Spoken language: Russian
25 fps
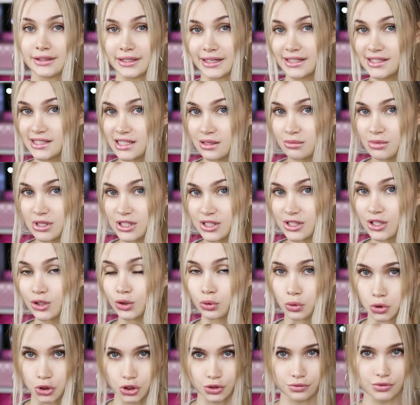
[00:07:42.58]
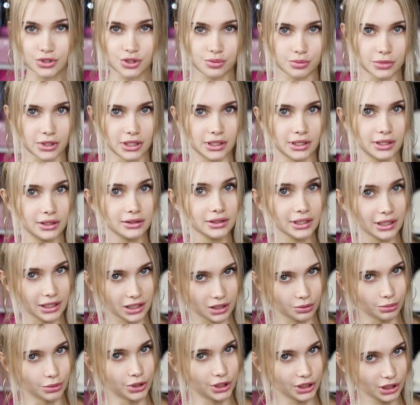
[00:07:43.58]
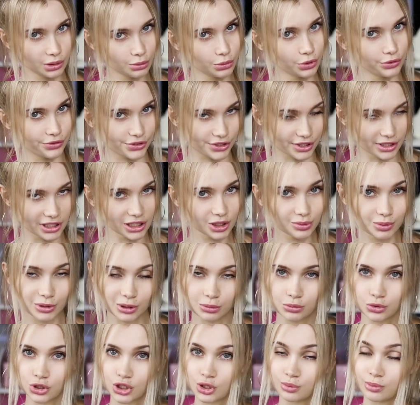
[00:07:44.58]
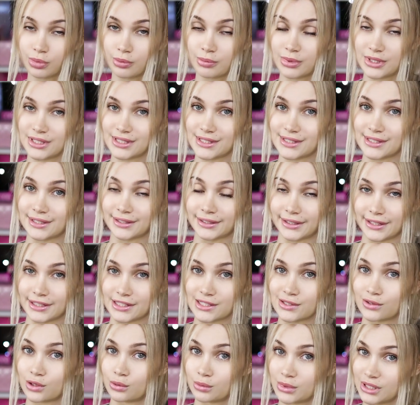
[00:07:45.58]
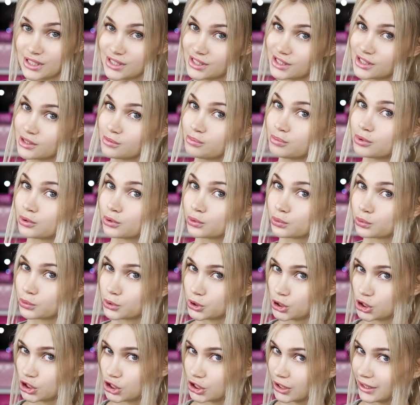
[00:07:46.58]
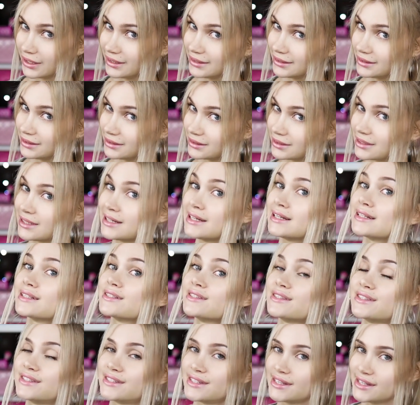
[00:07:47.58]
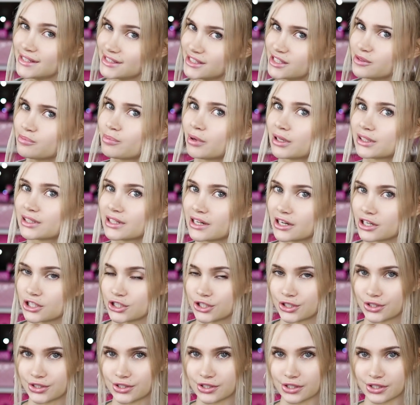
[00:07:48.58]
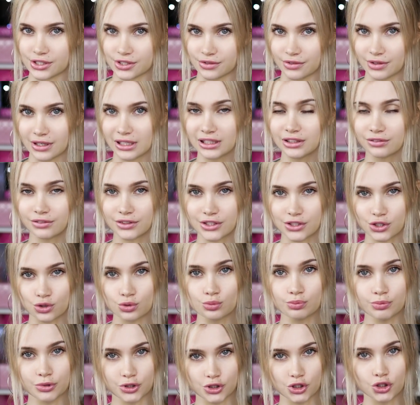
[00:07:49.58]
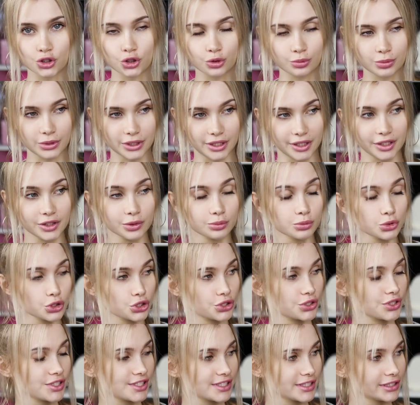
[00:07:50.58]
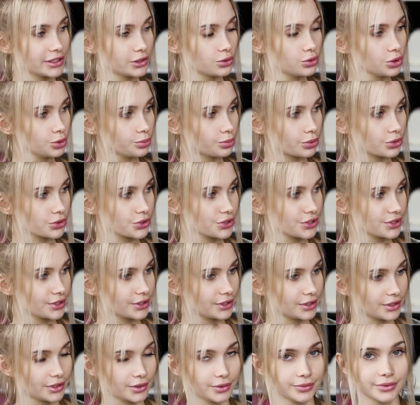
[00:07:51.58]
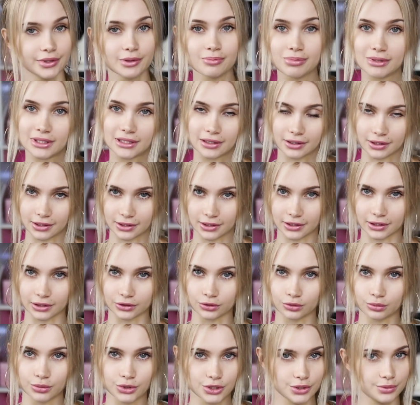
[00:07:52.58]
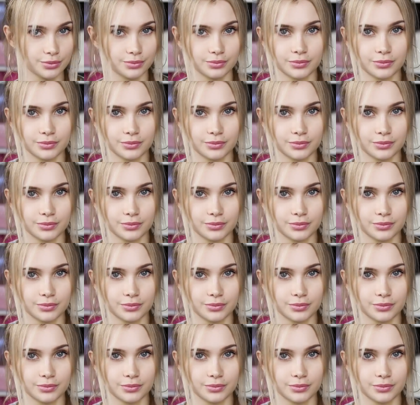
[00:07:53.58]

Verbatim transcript: третье место тоже весьма лакомое, на мой взгляд, потому что победитель третьего места получает 10 подарочных сертификатов на сумму 500 рублей. Это можно целый год просто на подарках экономить.